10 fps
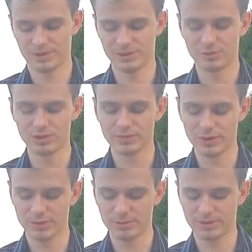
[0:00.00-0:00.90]
I drugi
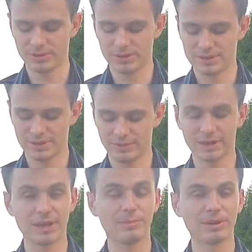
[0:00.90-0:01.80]
fragment z
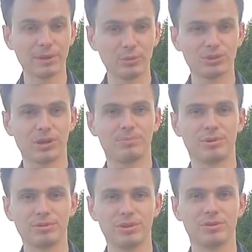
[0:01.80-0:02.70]
Ewangelii Mateusza,
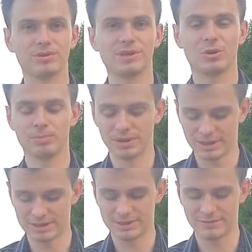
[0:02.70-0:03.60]
piąty rozdział,
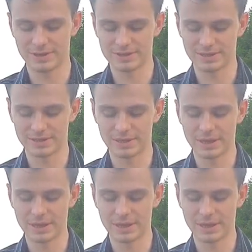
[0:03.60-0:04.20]
15 werset.